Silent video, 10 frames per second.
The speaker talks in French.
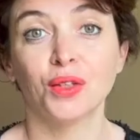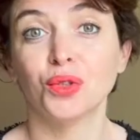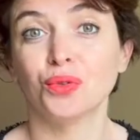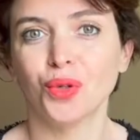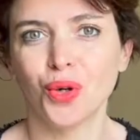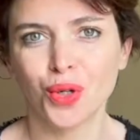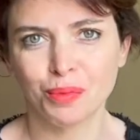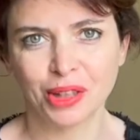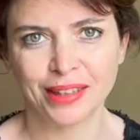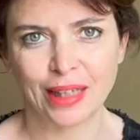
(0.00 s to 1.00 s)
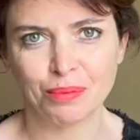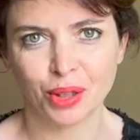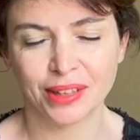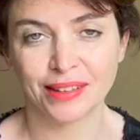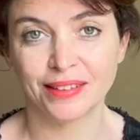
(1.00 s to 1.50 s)
Tu veux augmenter la
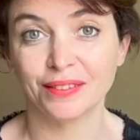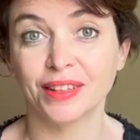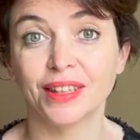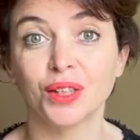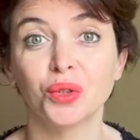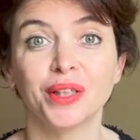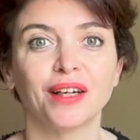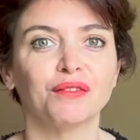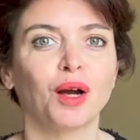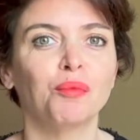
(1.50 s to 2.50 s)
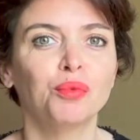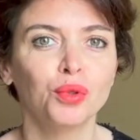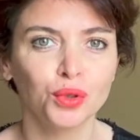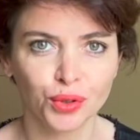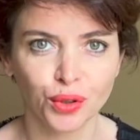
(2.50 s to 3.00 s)
portée de tes vidéos et avoir
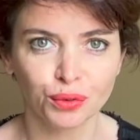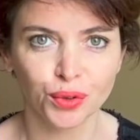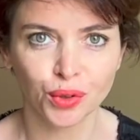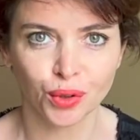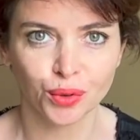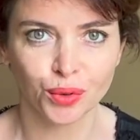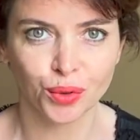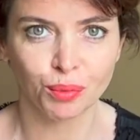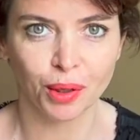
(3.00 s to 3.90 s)
plus de vues sur YouTube